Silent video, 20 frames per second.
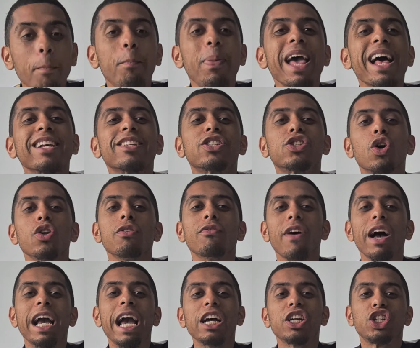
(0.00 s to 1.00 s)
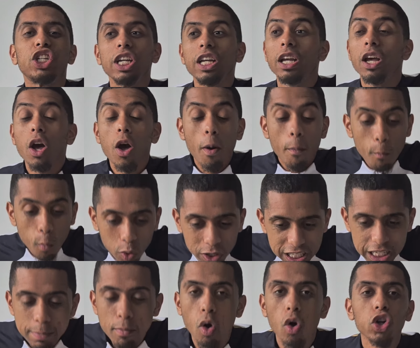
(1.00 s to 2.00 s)
Personne va gâcher mon
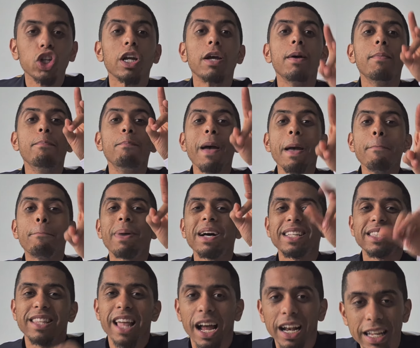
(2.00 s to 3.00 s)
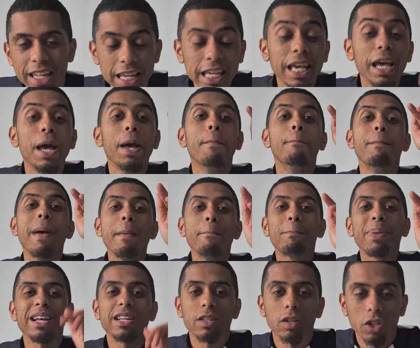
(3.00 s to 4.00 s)
dimanche, même pas Sterling, même
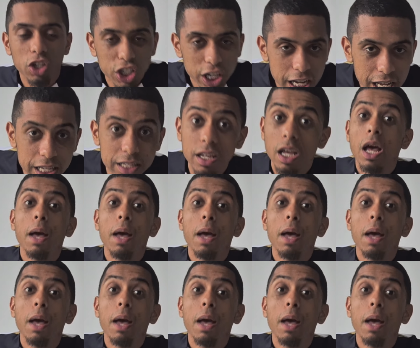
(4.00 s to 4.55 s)
pas Sanchez,